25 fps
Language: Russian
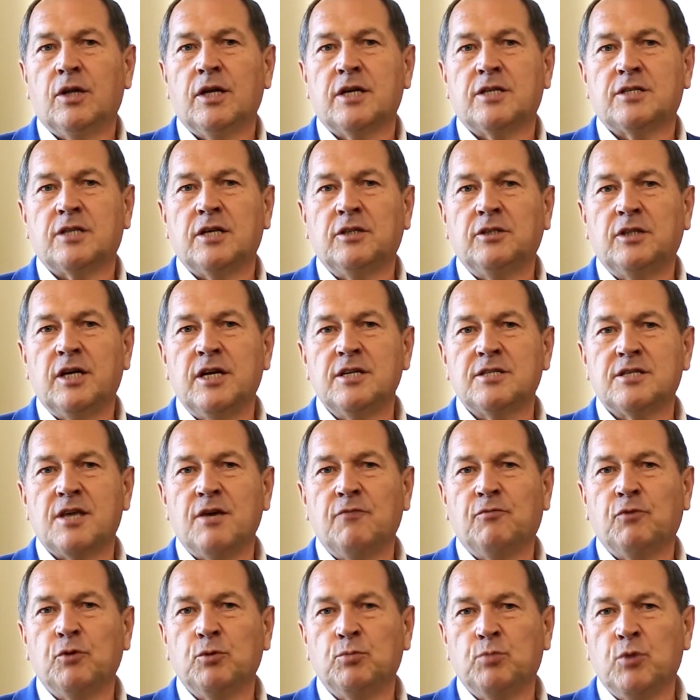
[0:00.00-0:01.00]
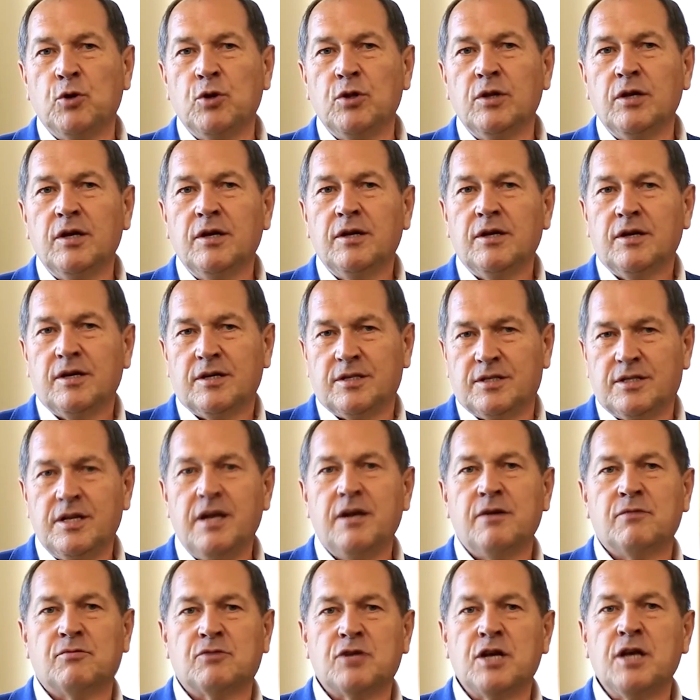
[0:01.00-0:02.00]
Олександрійський футбол
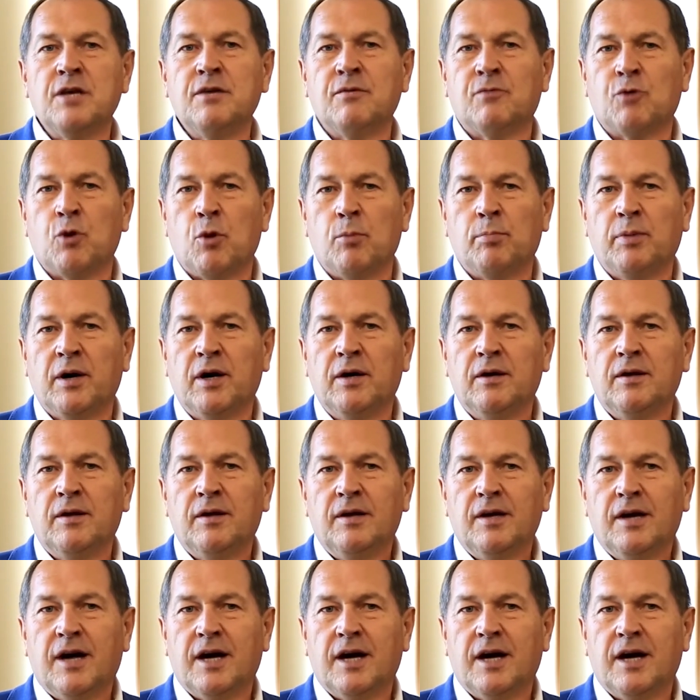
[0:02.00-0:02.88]
знає вже Європа,